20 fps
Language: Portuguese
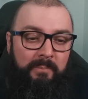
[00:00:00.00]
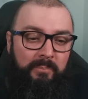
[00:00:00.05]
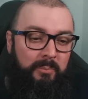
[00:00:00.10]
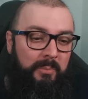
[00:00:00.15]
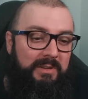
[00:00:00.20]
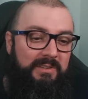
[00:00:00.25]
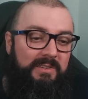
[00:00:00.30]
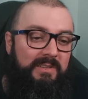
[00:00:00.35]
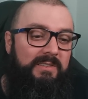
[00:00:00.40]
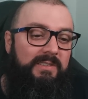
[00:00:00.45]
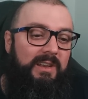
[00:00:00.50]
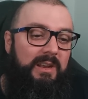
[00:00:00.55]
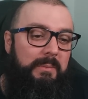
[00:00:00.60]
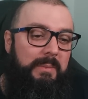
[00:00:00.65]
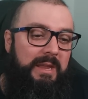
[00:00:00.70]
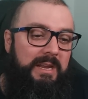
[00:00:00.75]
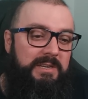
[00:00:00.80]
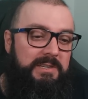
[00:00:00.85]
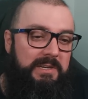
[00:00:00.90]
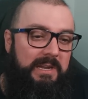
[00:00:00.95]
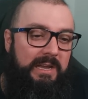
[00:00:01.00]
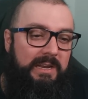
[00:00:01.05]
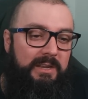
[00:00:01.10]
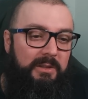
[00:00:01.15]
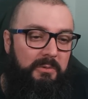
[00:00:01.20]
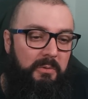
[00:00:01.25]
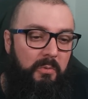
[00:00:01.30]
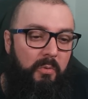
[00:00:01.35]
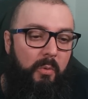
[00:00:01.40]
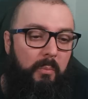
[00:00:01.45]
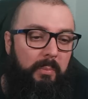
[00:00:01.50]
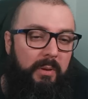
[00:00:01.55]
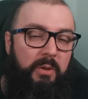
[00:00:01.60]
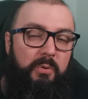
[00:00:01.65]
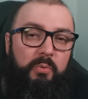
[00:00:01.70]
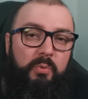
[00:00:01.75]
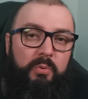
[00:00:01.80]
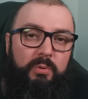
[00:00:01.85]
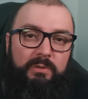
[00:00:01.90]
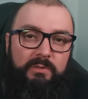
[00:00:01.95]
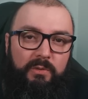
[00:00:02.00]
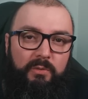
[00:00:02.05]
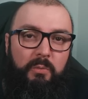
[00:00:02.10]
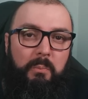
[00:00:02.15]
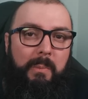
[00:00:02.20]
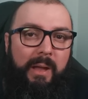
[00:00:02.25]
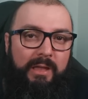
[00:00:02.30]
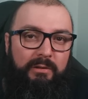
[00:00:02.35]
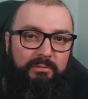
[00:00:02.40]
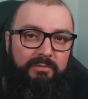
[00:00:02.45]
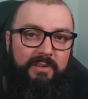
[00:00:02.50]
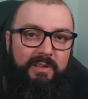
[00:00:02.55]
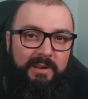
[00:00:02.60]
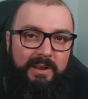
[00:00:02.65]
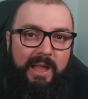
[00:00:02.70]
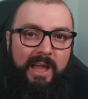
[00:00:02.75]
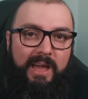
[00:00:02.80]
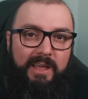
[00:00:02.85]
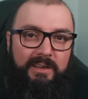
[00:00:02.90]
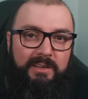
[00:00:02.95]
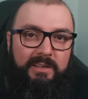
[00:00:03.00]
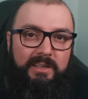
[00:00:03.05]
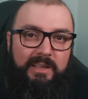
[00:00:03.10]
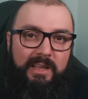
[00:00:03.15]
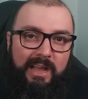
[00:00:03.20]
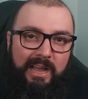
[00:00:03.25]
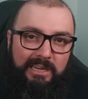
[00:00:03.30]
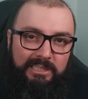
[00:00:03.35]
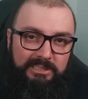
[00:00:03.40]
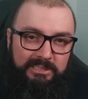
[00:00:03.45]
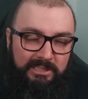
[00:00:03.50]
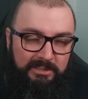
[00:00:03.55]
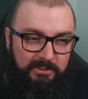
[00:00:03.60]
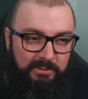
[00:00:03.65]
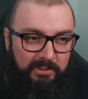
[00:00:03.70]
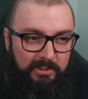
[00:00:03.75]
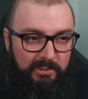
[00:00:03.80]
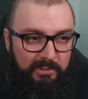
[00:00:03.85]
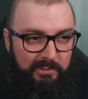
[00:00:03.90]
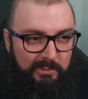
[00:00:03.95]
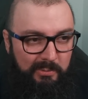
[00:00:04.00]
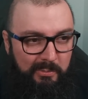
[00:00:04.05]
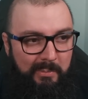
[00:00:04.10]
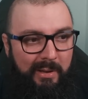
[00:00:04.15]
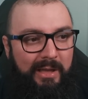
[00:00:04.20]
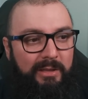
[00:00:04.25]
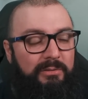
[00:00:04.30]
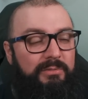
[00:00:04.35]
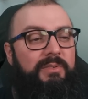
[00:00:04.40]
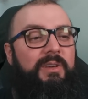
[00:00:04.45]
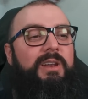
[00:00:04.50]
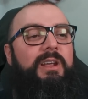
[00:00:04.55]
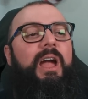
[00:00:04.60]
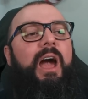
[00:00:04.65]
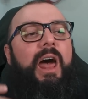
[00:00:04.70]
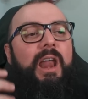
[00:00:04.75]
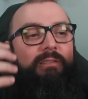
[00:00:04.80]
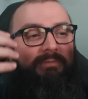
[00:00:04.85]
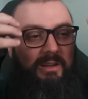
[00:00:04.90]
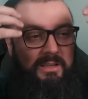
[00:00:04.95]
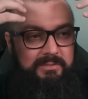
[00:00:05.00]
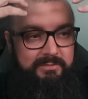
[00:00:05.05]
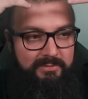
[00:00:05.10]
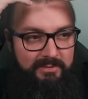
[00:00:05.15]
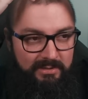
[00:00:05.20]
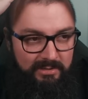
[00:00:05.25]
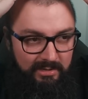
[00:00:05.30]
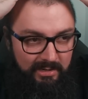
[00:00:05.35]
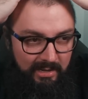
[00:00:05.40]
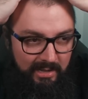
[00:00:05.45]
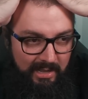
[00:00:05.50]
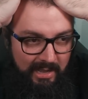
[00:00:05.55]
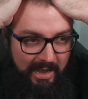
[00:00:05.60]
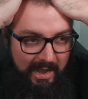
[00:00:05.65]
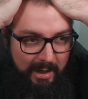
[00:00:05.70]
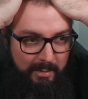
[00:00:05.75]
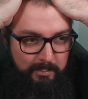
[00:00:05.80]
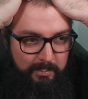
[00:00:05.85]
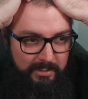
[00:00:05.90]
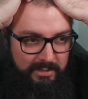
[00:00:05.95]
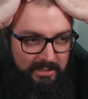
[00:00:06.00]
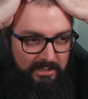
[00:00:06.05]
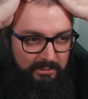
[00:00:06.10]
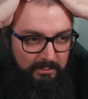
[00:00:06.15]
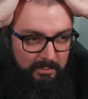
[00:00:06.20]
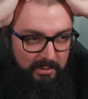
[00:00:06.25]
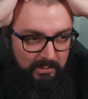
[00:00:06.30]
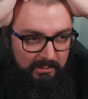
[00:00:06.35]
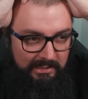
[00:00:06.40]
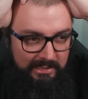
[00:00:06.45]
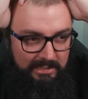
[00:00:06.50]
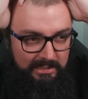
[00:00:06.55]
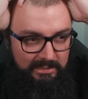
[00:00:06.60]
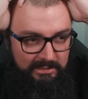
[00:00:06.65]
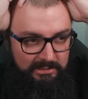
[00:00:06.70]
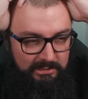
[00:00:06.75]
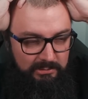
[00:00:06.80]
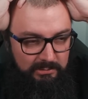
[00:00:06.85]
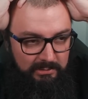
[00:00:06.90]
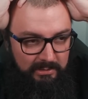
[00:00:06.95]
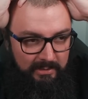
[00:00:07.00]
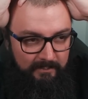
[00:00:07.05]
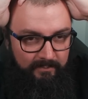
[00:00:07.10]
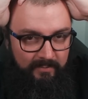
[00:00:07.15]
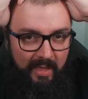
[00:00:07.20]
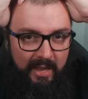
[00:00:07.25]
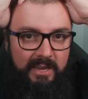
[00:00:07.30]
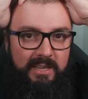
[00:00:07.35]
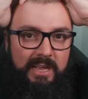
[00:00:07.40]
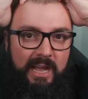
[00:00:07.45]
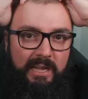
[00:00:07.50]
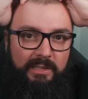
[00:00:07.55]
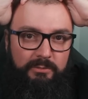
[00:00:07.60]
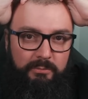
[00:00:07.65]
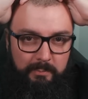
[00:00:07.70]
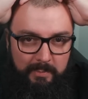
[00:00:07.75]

mas sinceramente, cara, eu não comprei o curso do Mairo Vergara achando que o Mairo Vergara vai vir, abrir o meu crânio, tá ligado?